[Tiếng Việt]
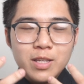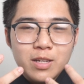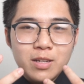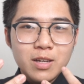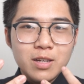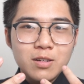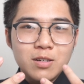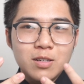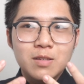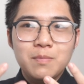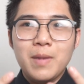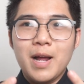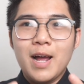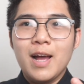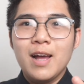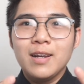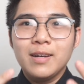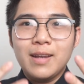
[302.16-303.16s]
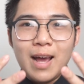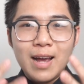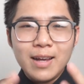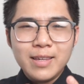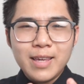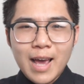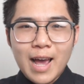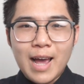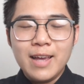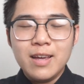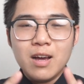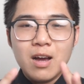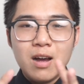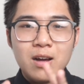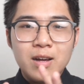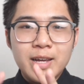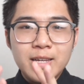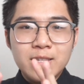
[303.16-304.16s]
những cái người mà thắng giải
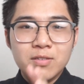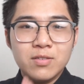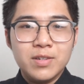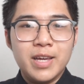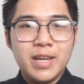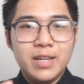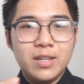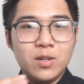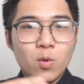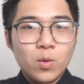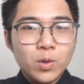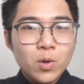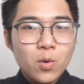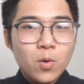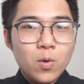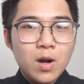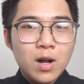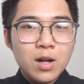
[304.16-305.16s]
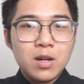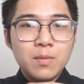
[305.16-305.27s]
ở cái sự kiện cuộc đua